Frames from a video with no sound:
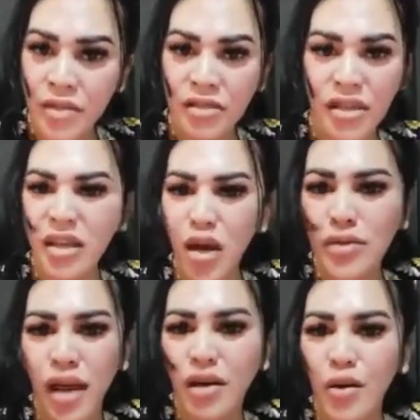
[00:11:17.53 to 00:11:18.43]
jadi nggak
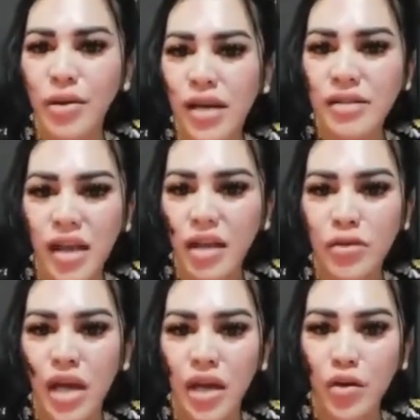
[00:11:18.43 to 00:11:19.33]
usah arogan saya,
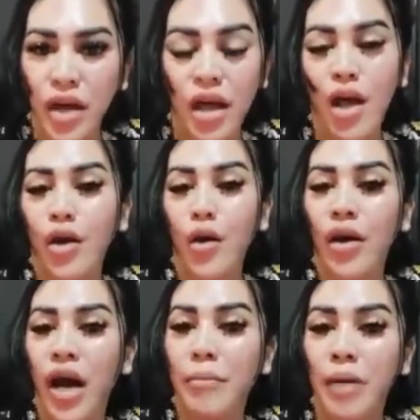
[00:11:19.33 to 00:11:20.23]
nggak usah arogan.
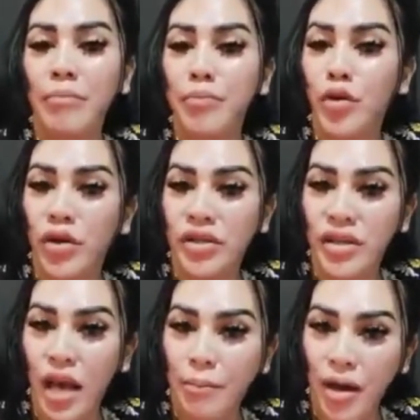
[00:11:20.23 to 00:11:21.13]
Kalau nggak mampu kau
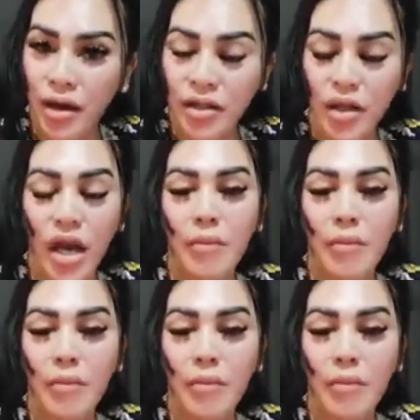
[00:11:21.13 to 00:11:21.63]
jadi aparat,